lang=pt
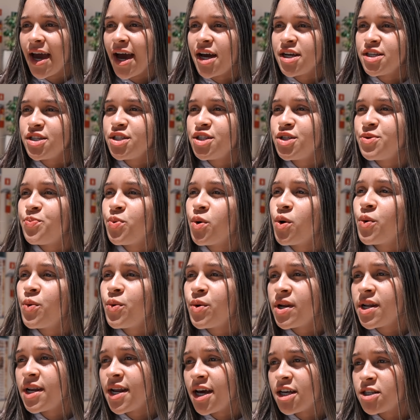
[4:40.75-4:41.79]
A gente
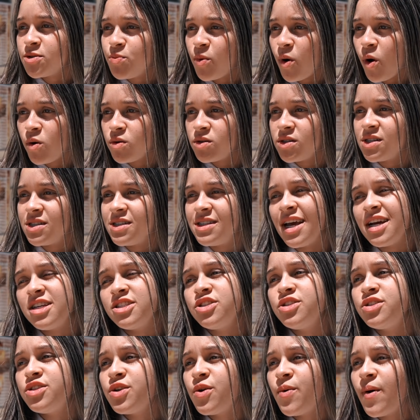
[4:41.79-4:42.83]
procura nas bolsas. Se a
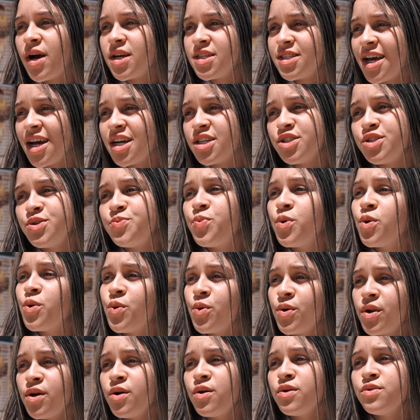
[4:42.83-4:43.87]
gente não achar, a gente
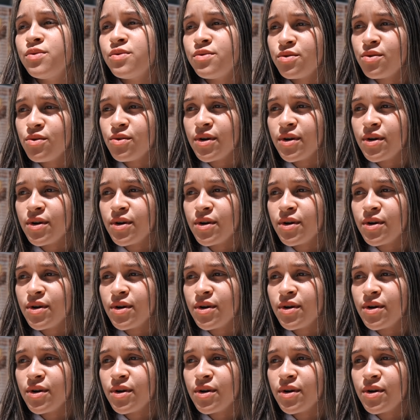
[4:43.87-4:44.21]
procura em outros